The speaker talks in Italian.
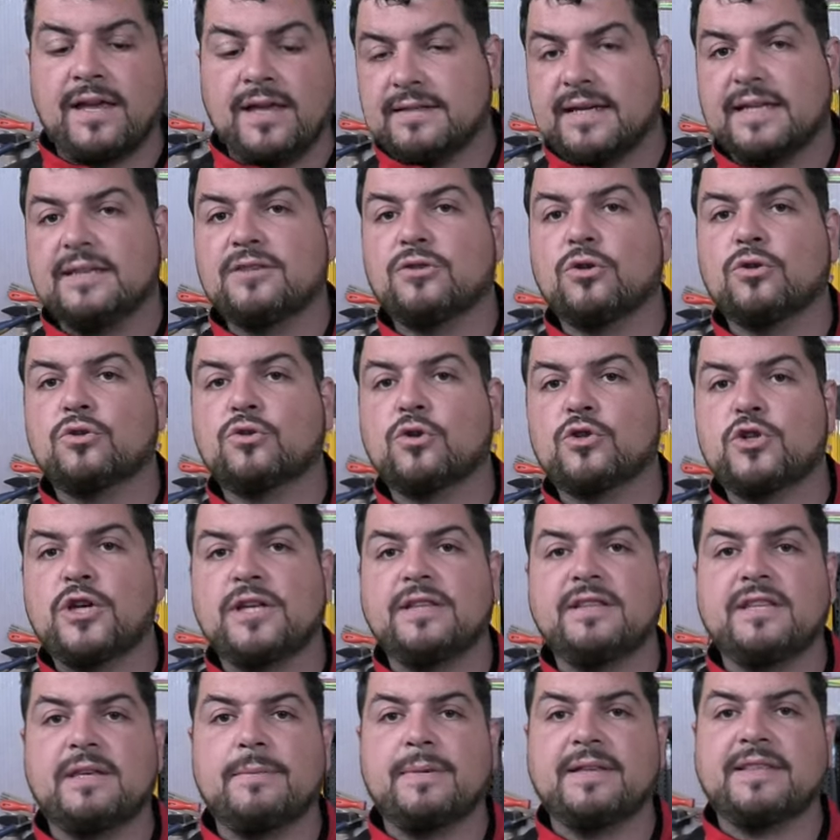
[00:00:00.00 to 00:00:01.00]
38
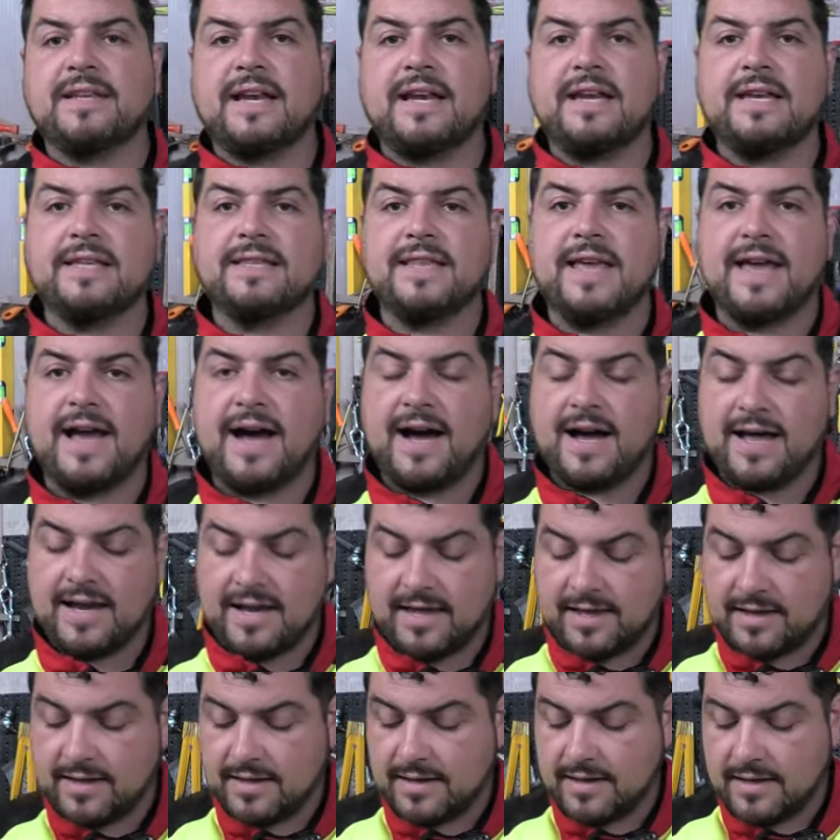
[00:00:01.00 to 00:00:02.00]
cm è
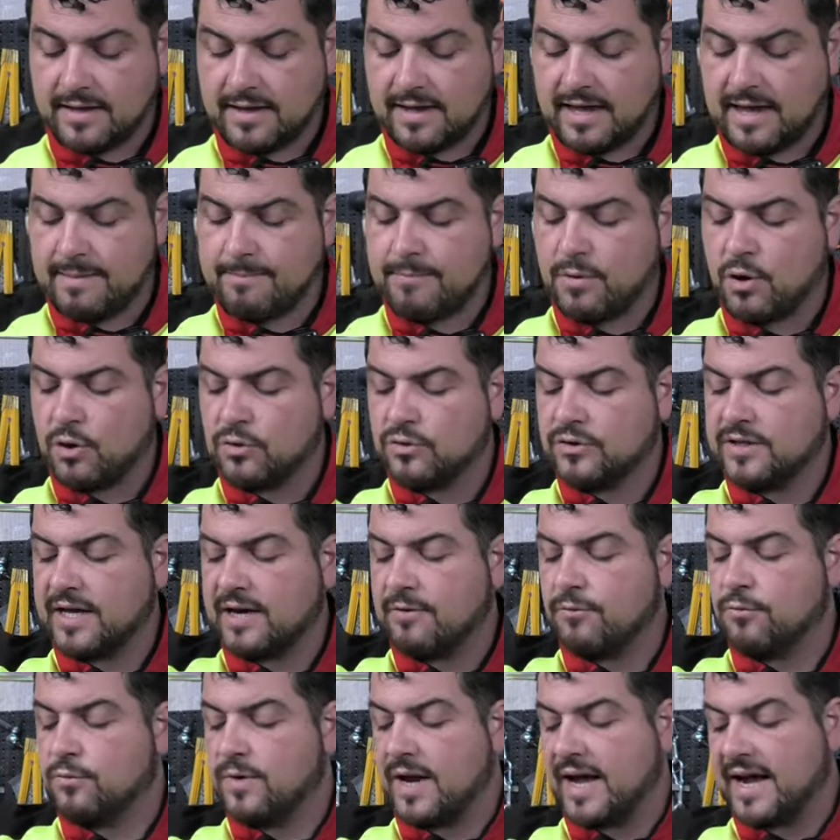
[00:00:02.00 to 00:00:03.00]
l'ideale e monta
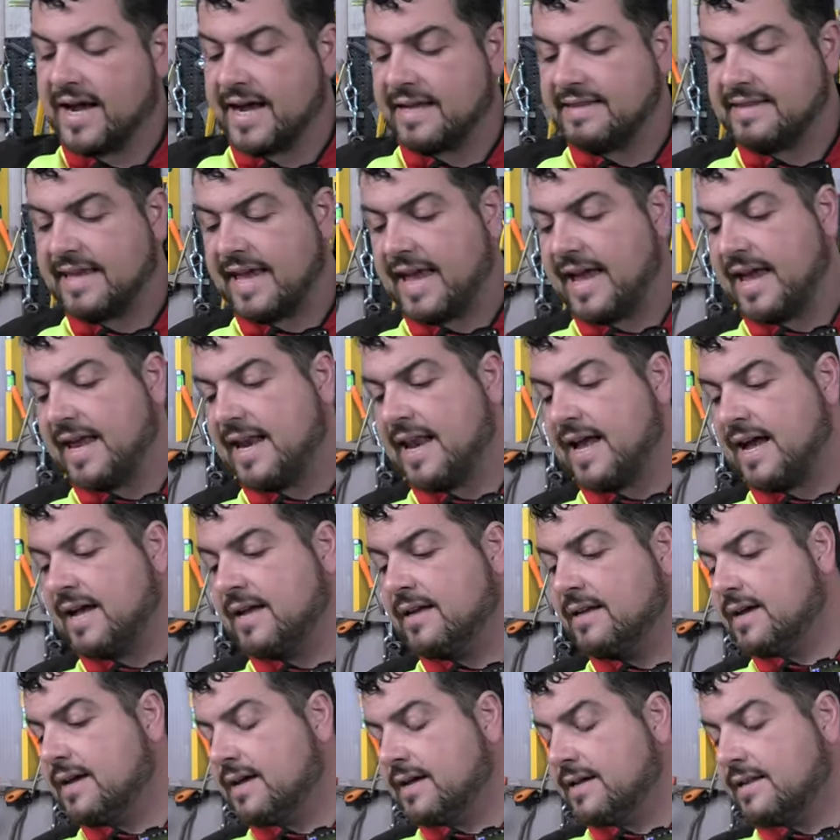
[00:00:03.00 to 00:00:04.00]
una
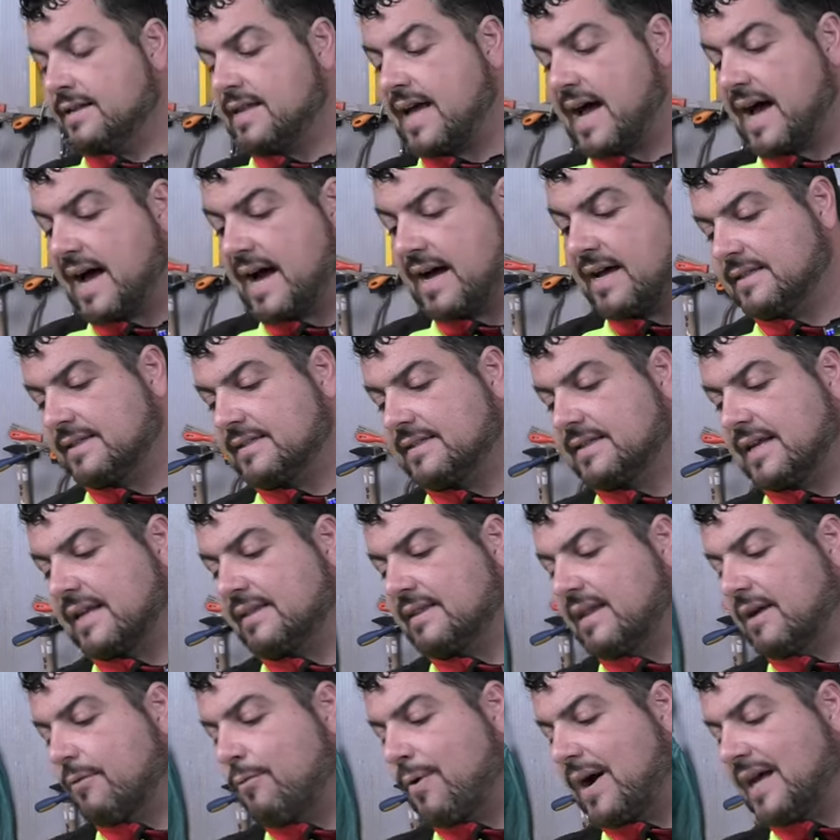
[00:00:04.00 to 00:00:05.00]
catena eh, da
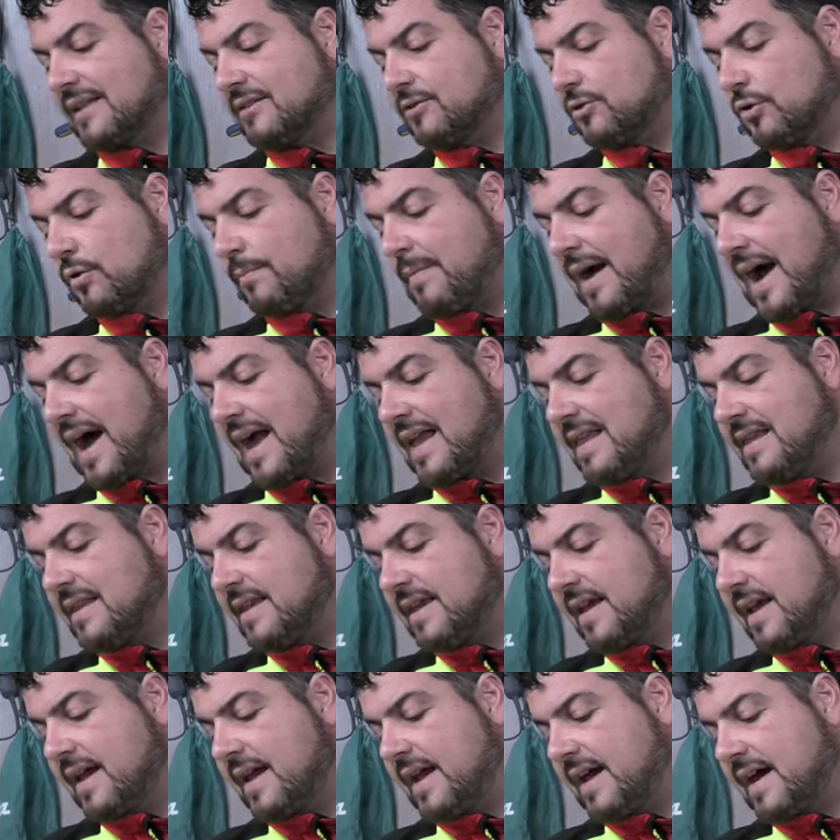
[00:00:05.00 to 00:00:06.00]
64
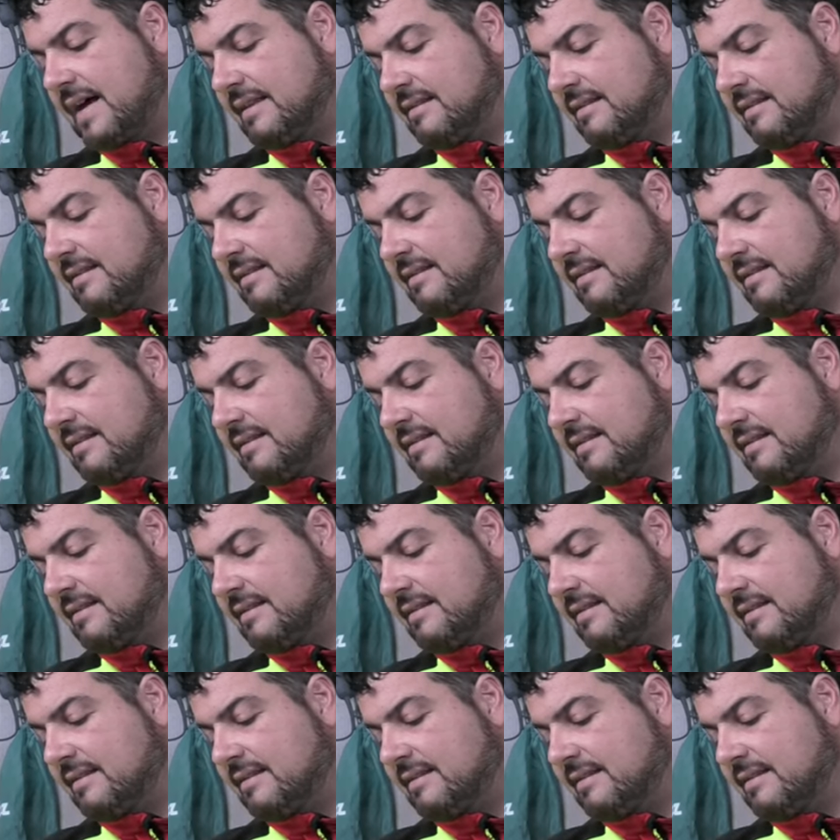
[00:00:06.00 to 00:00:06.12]
maglie a